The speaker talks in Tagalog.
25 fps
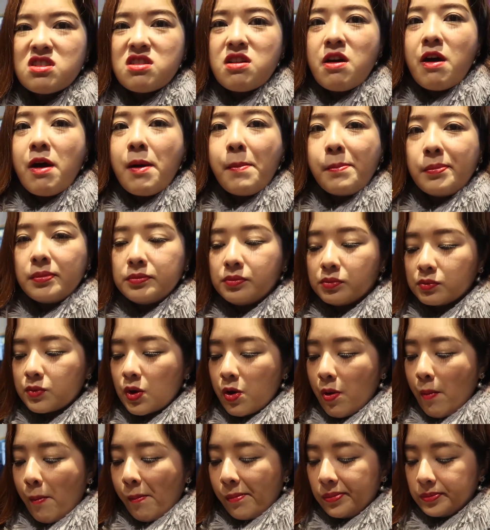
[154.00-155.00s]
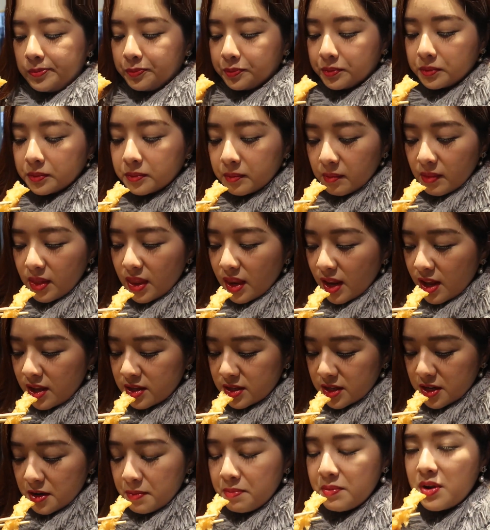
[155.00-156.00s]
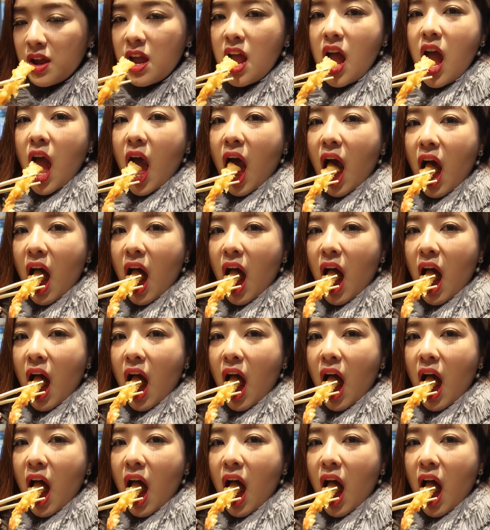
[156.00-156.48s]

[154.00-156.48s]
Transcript: Sarap. Sarap? Sarap nga.